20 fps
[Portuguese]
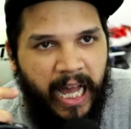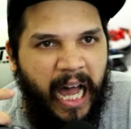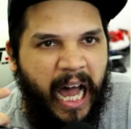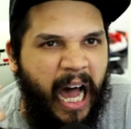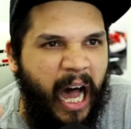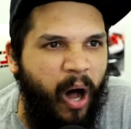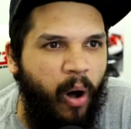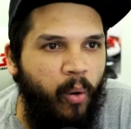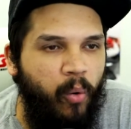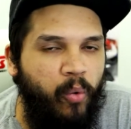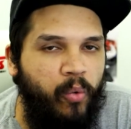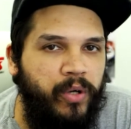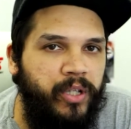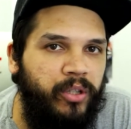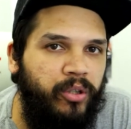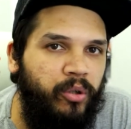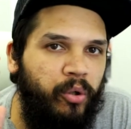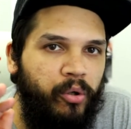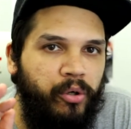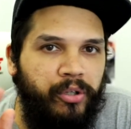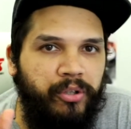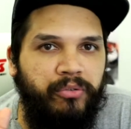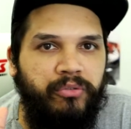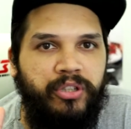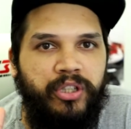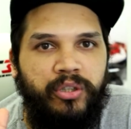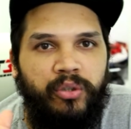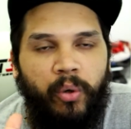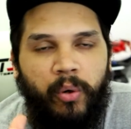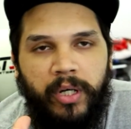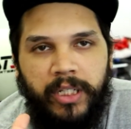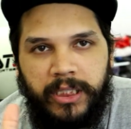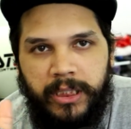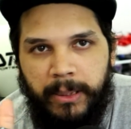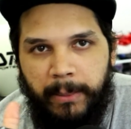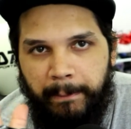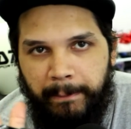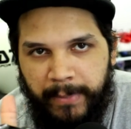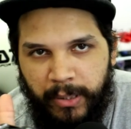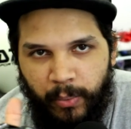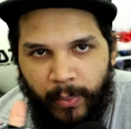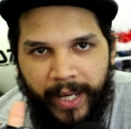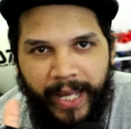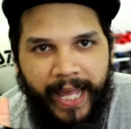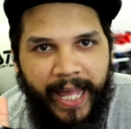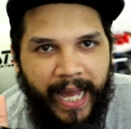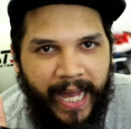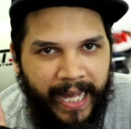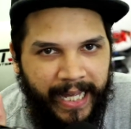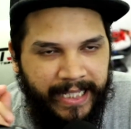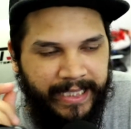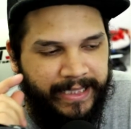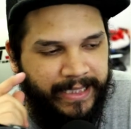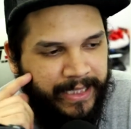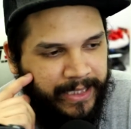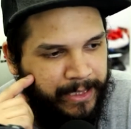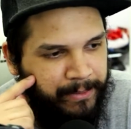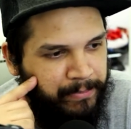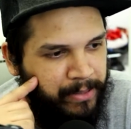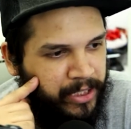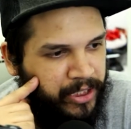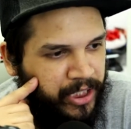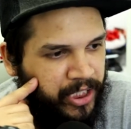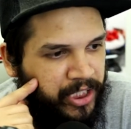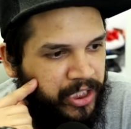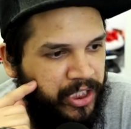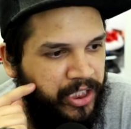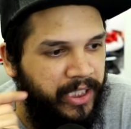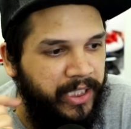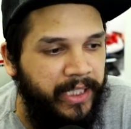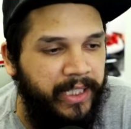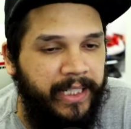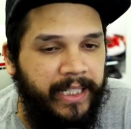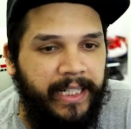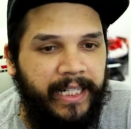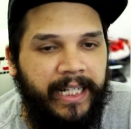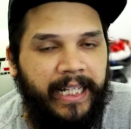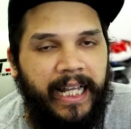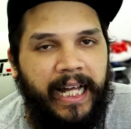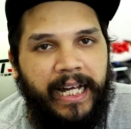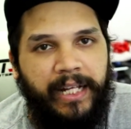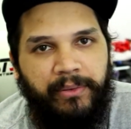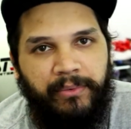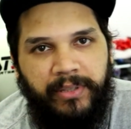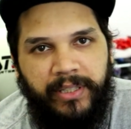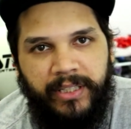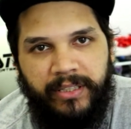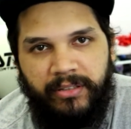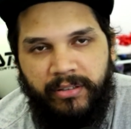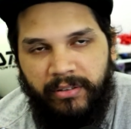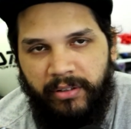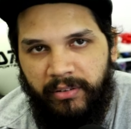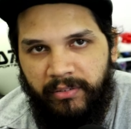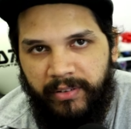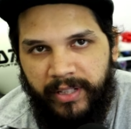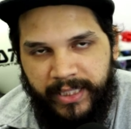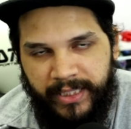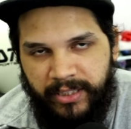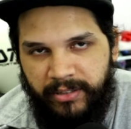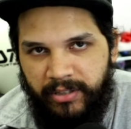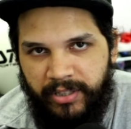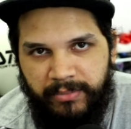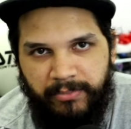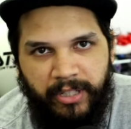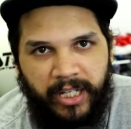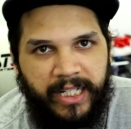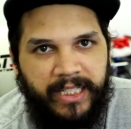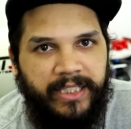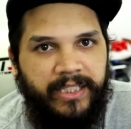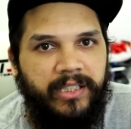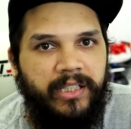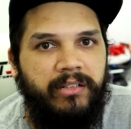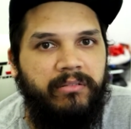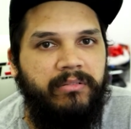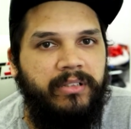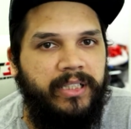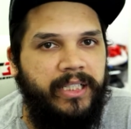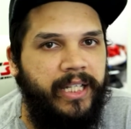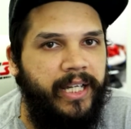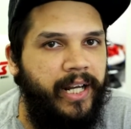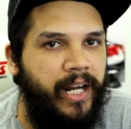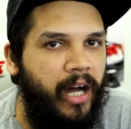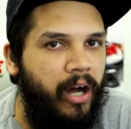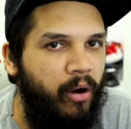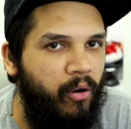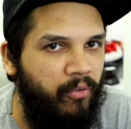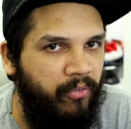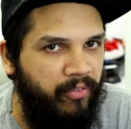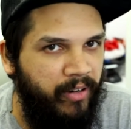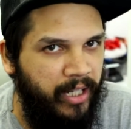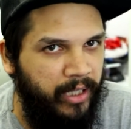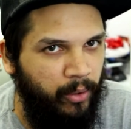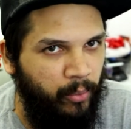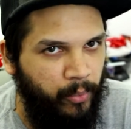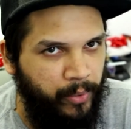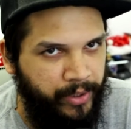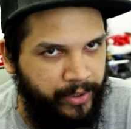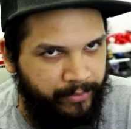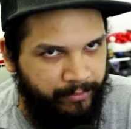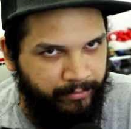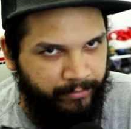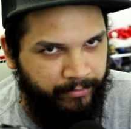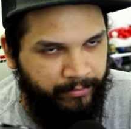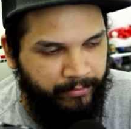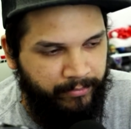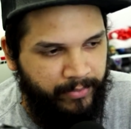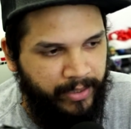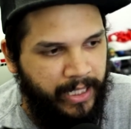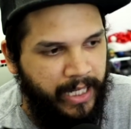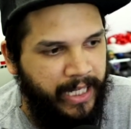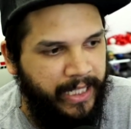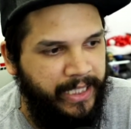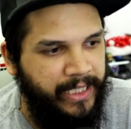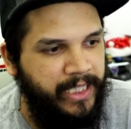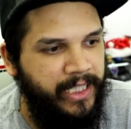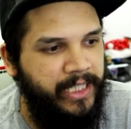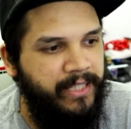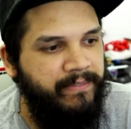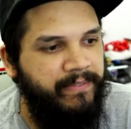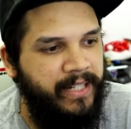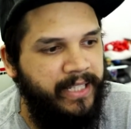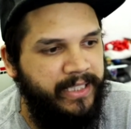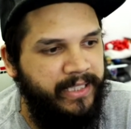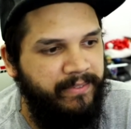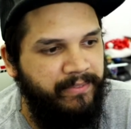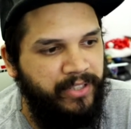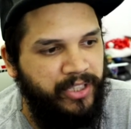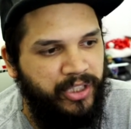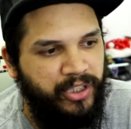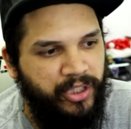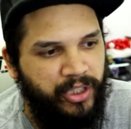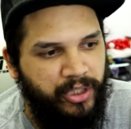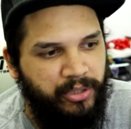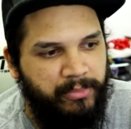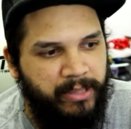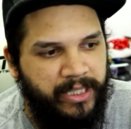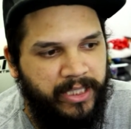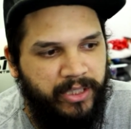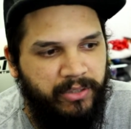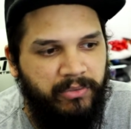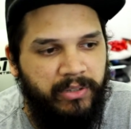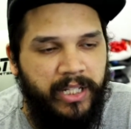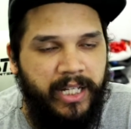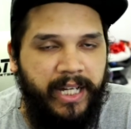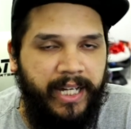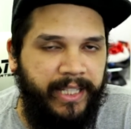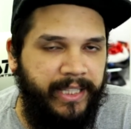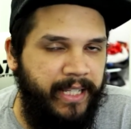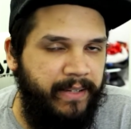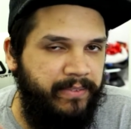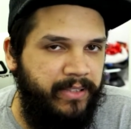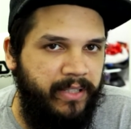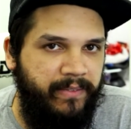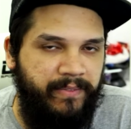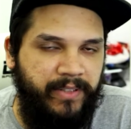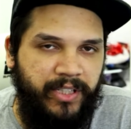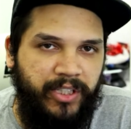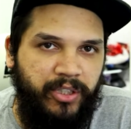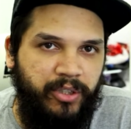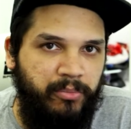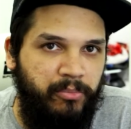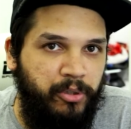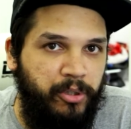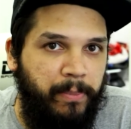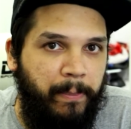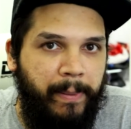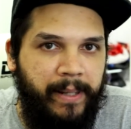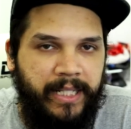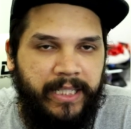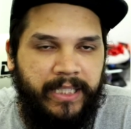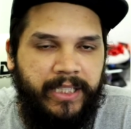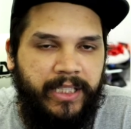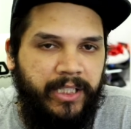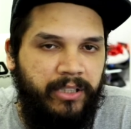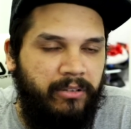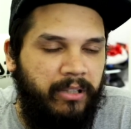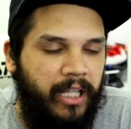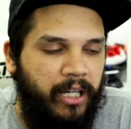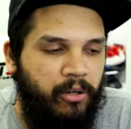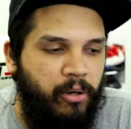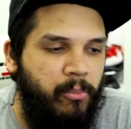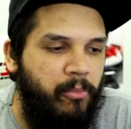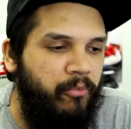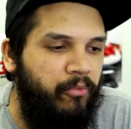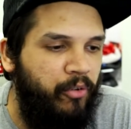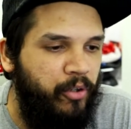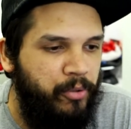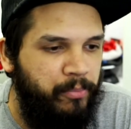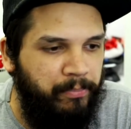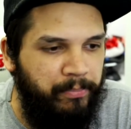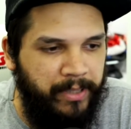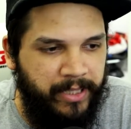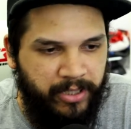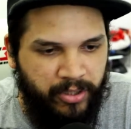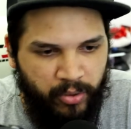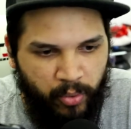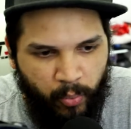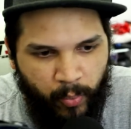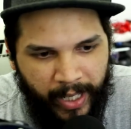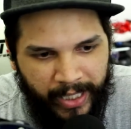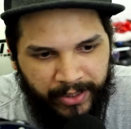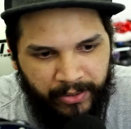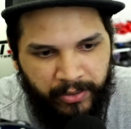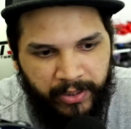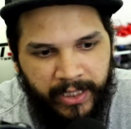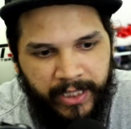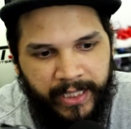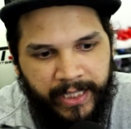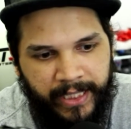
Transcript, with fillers: Algo em torno de 2 mil reais aqui pra gente. Claro que isso não, esse 2 mil reais não será o valor aqui que vai ser vendido aqui no Brasil. Deve ser vendido muito parecido lá como foi o PlayStation 4.